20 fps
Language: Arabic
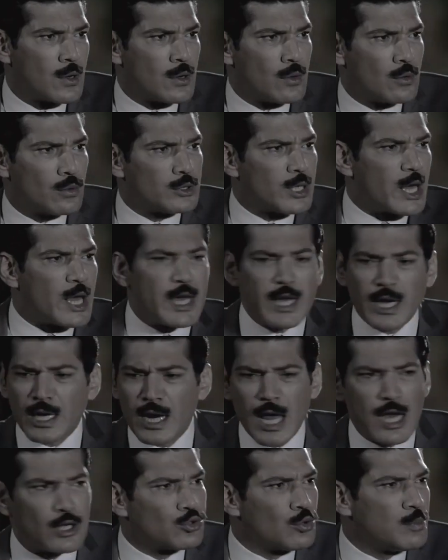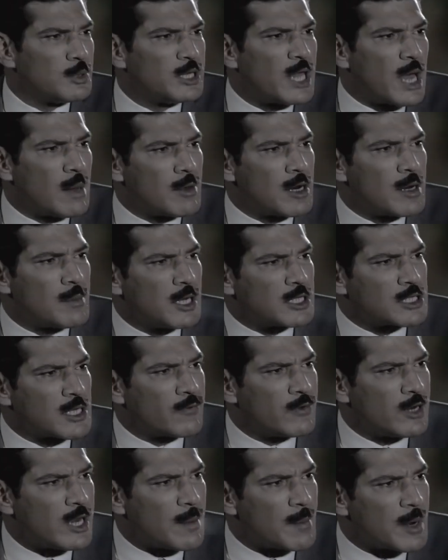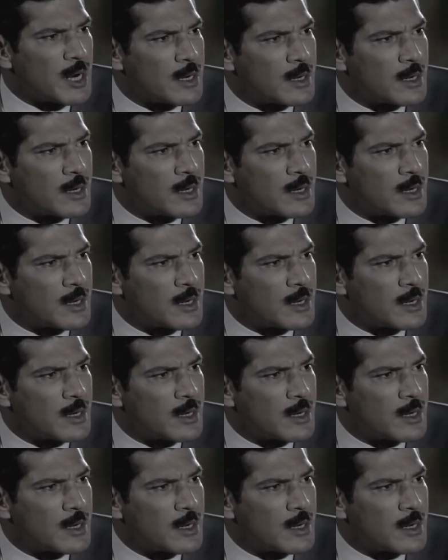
وده إيه علاقته بالدعم اللي بيحصل في اليمن